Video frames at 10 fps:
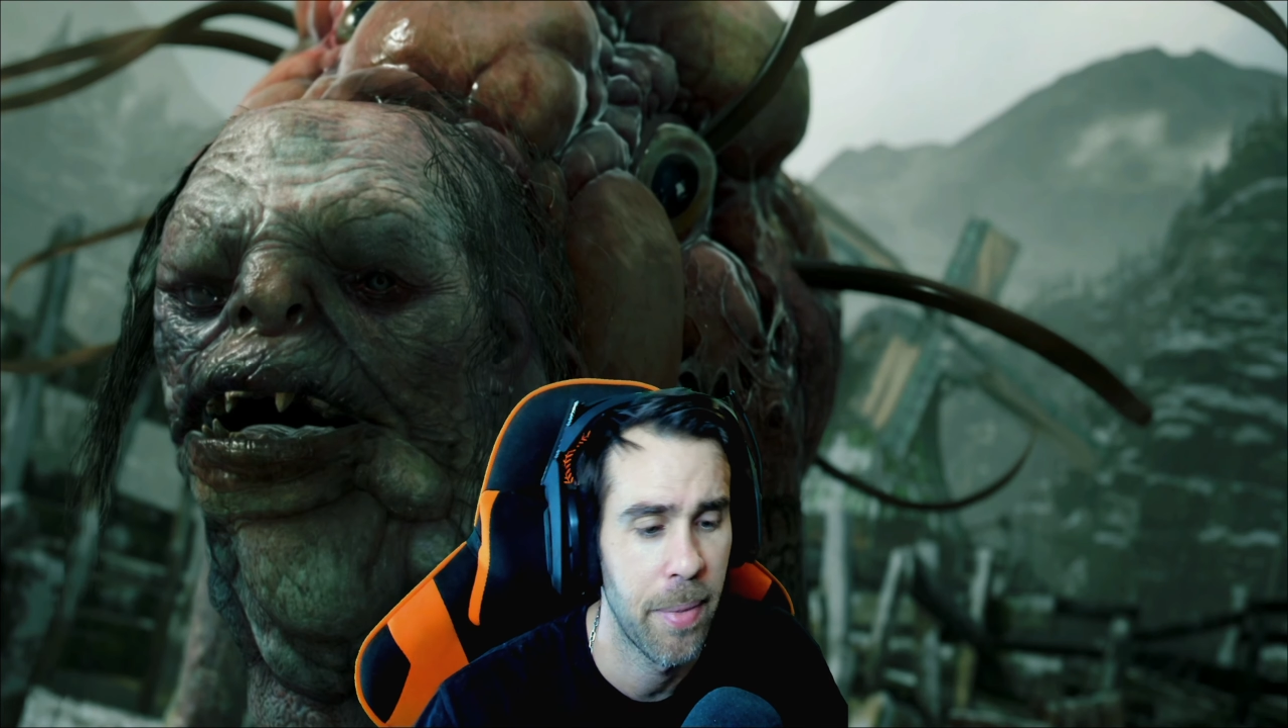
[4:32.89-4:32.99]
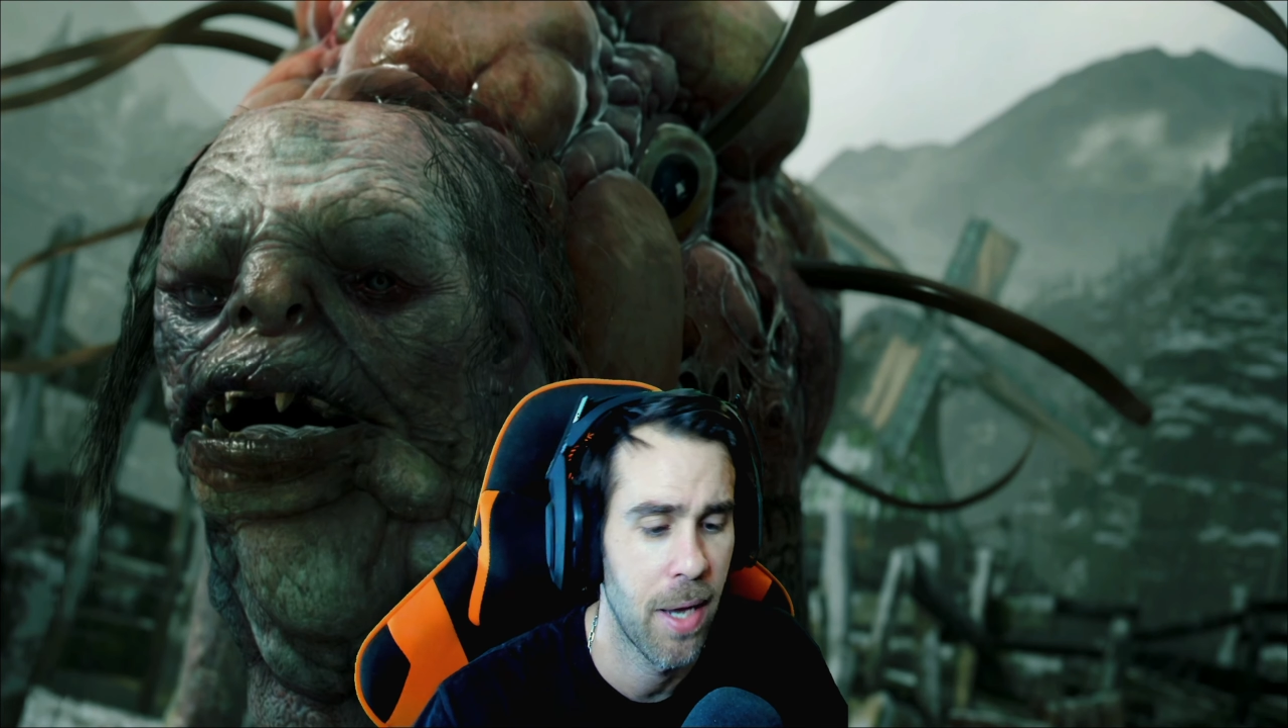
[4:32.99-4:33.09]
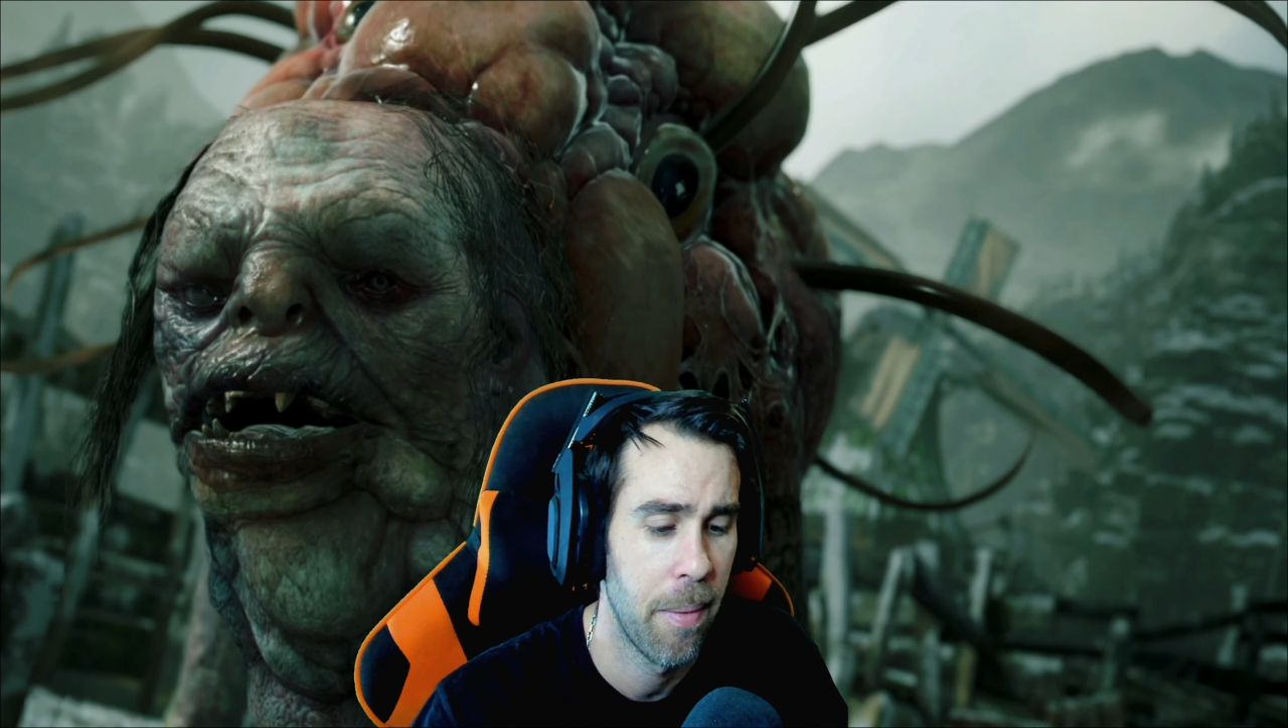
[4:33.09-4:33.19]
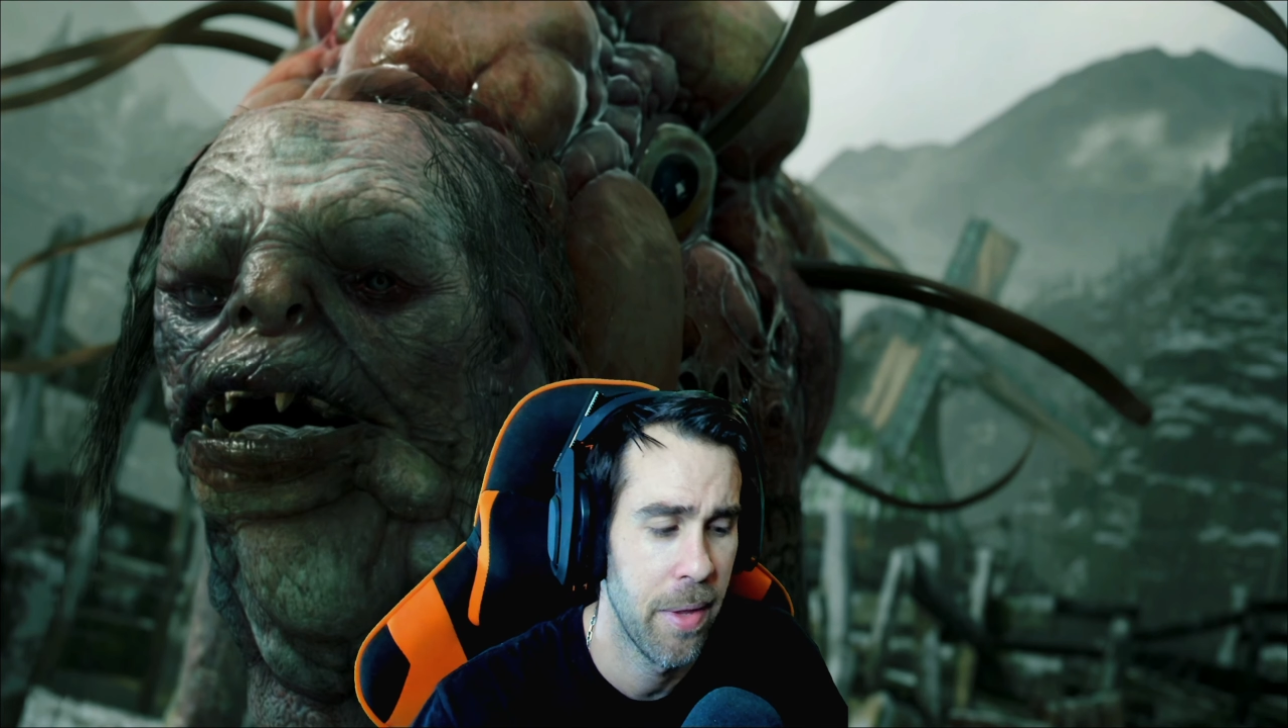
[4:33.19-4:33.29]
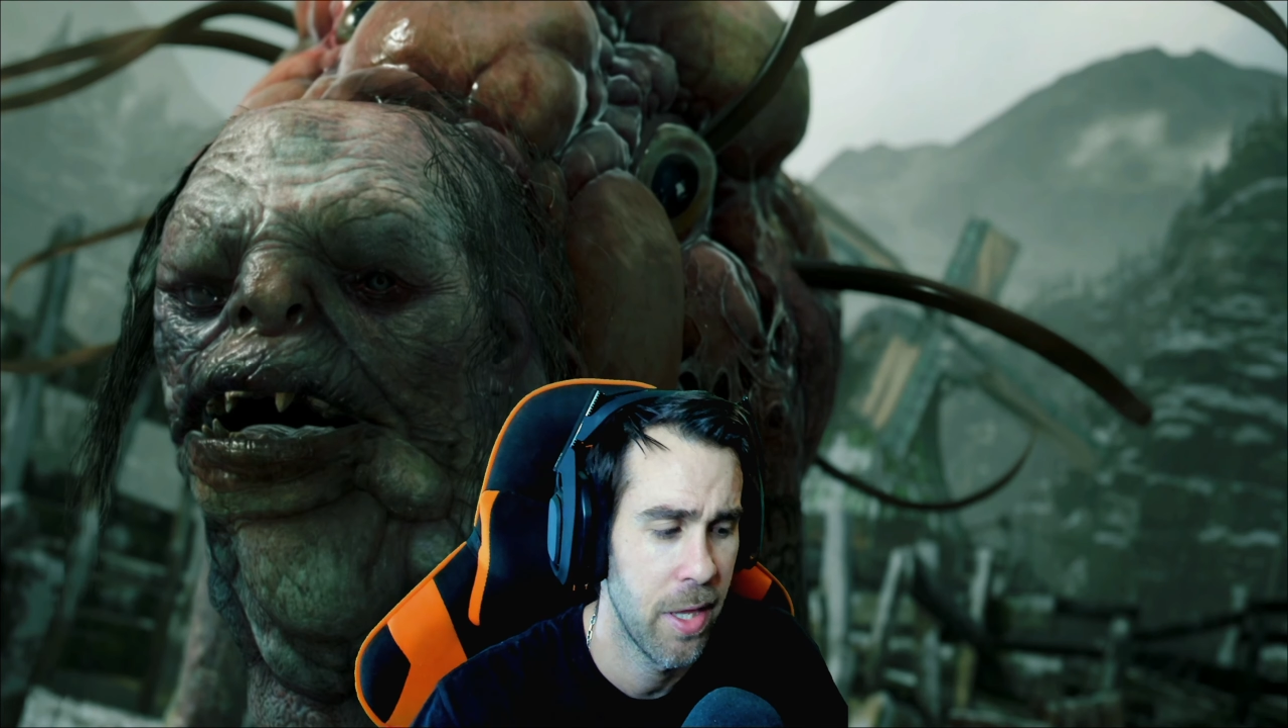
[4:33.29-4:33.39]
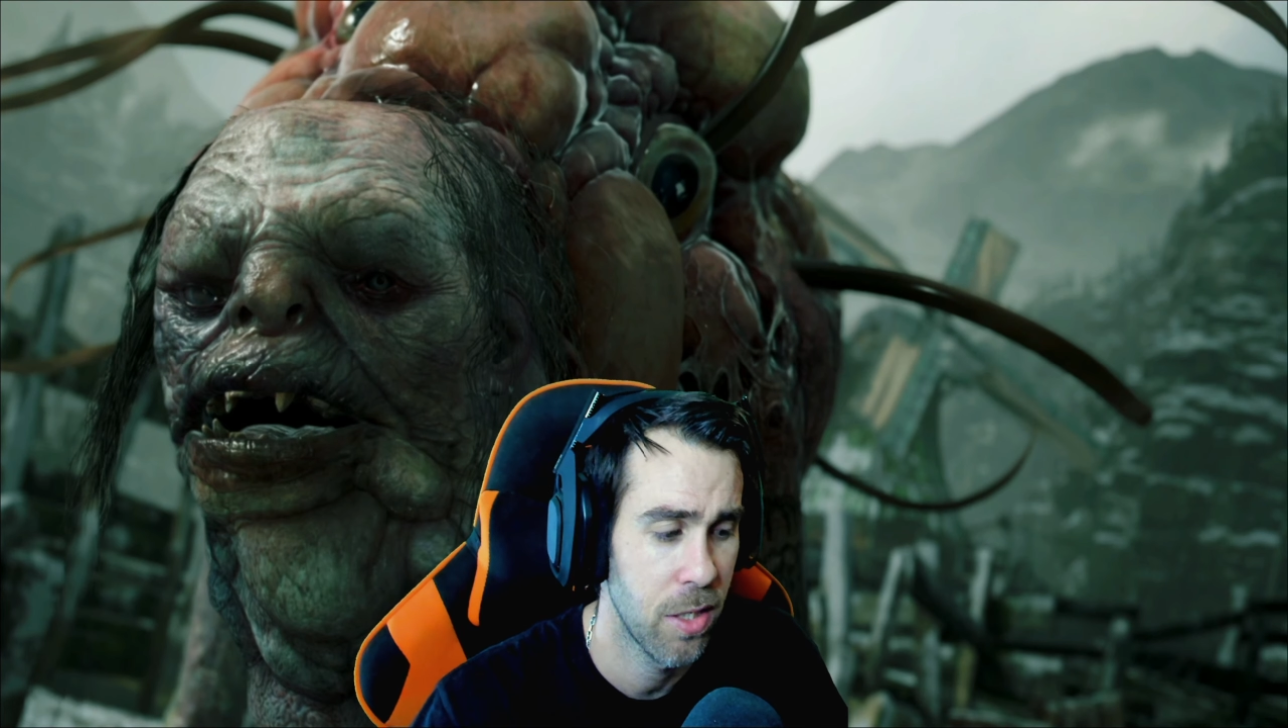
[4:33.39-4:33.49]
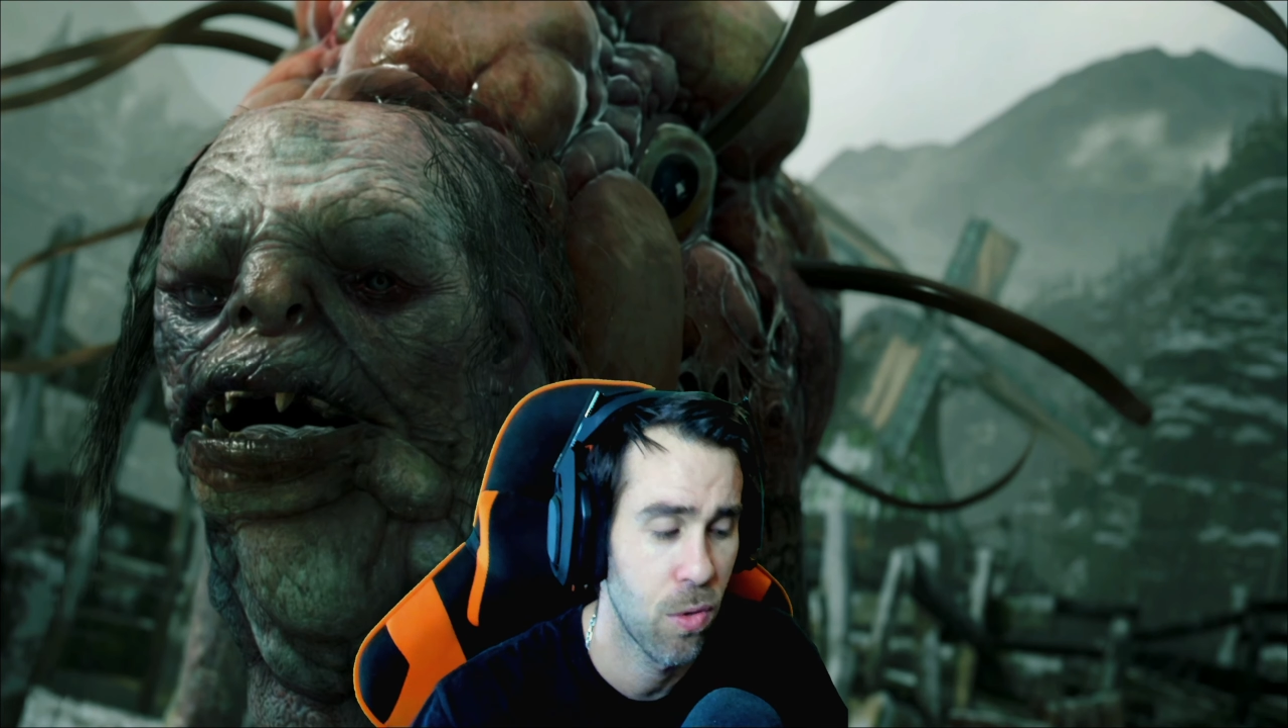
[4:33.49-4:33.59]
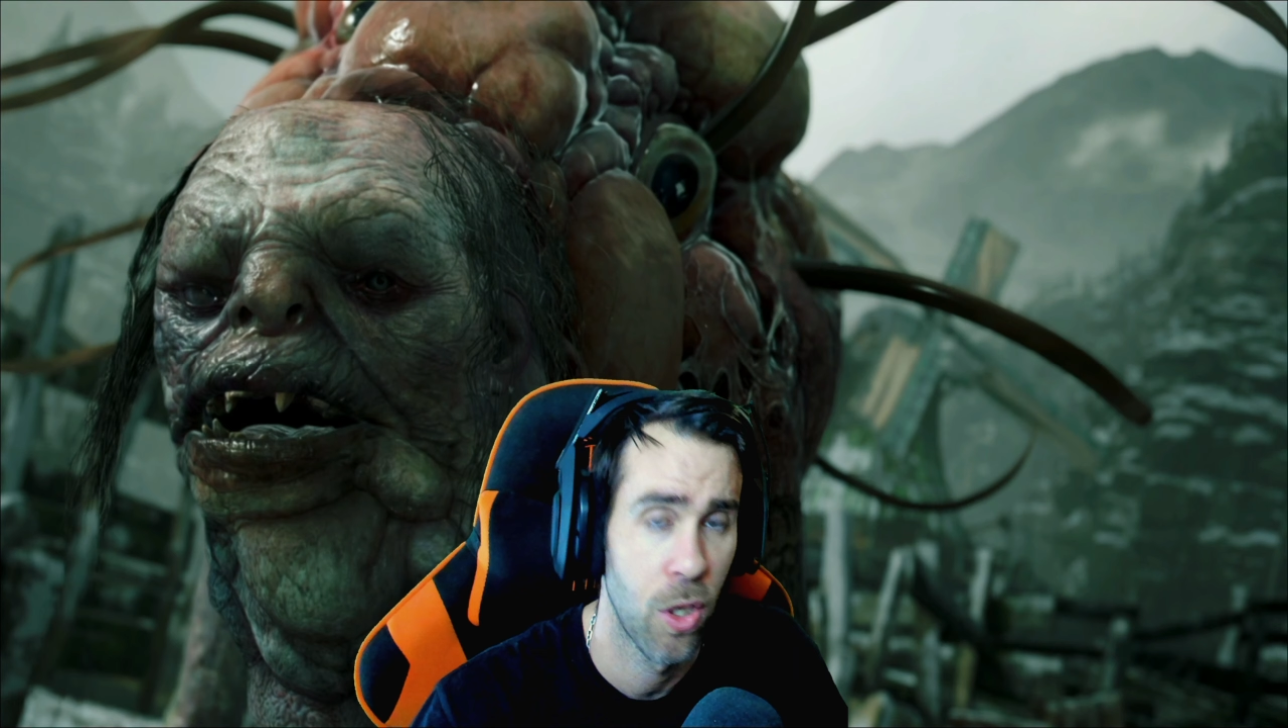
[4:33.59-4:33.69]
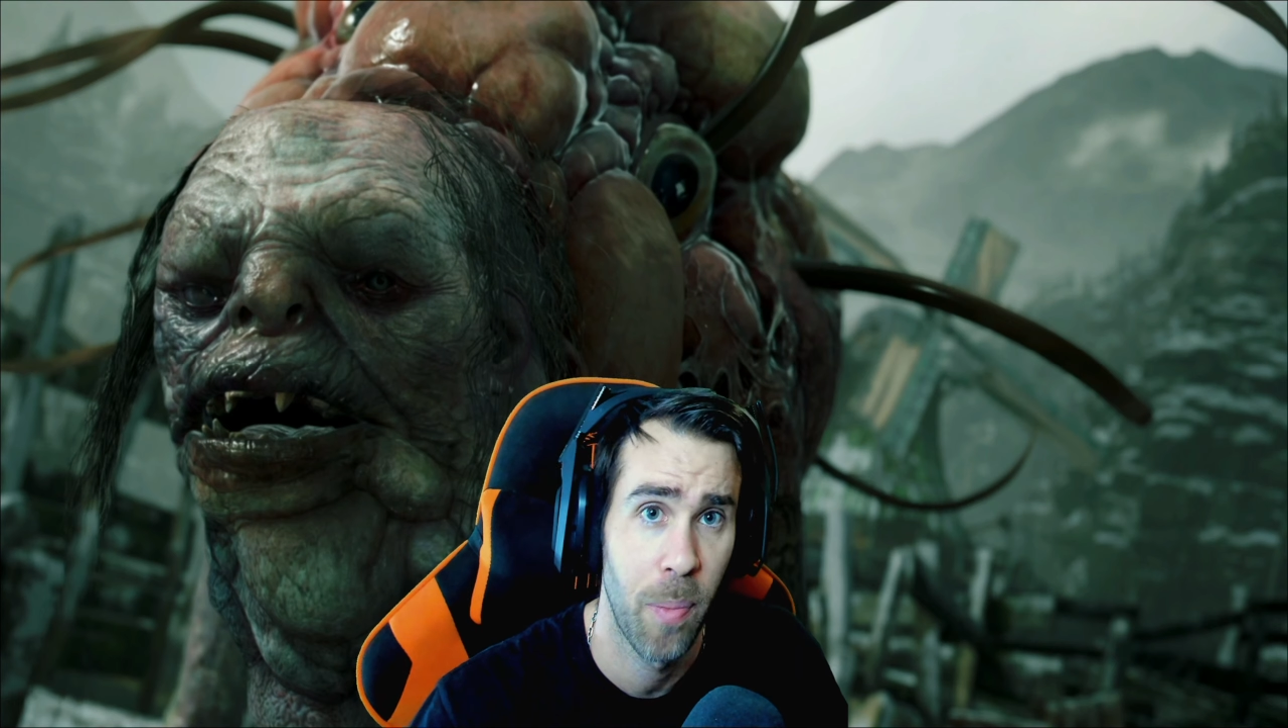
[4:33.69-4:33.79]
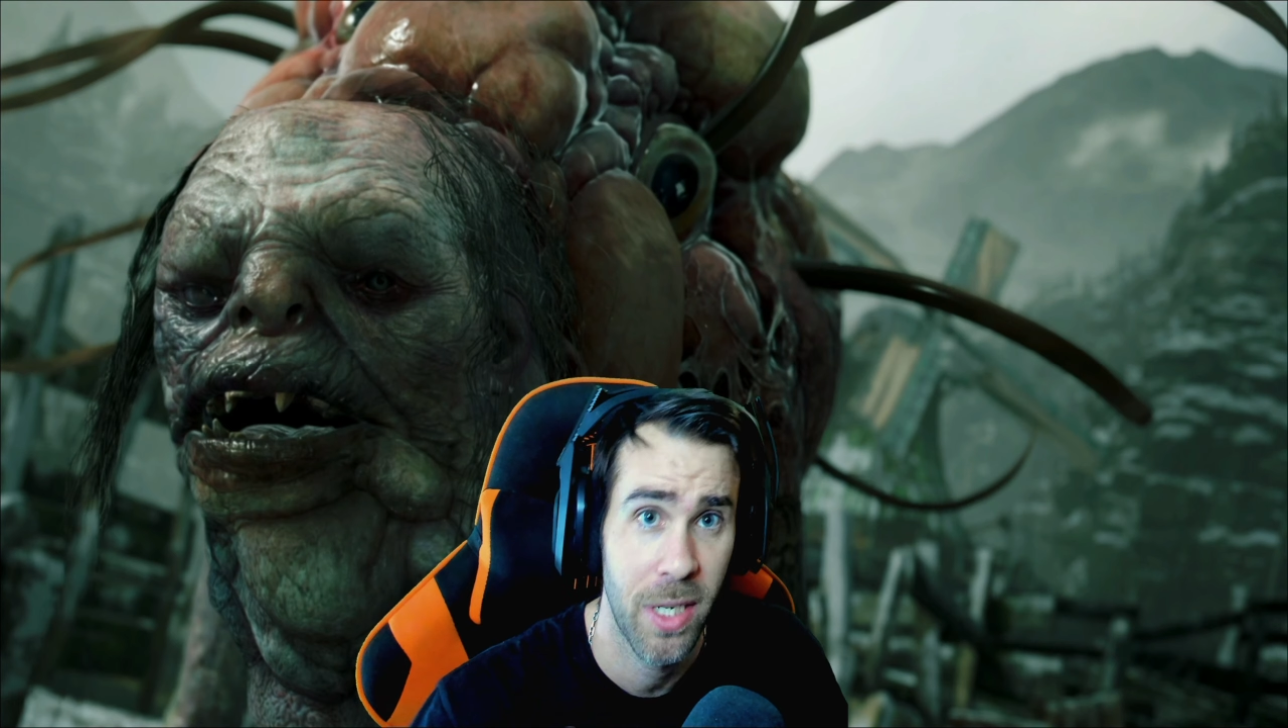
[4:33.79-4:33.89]
a veces
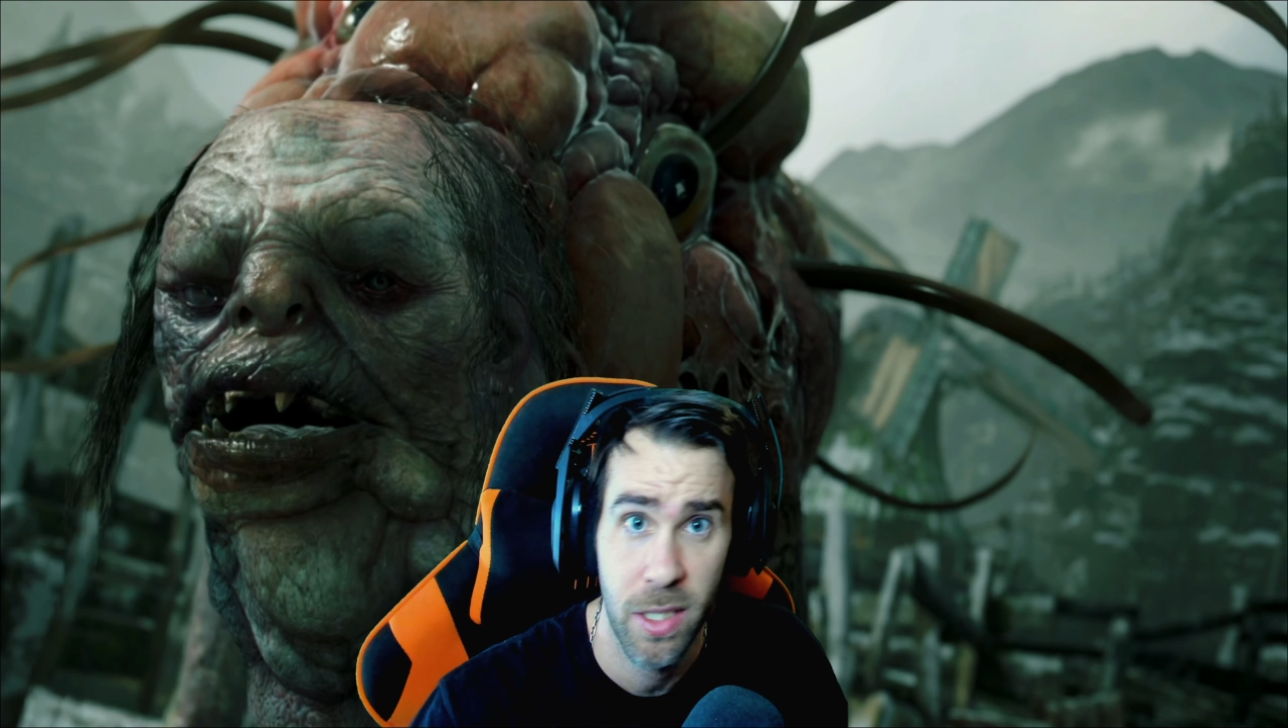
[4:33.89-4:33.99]
cuando pasan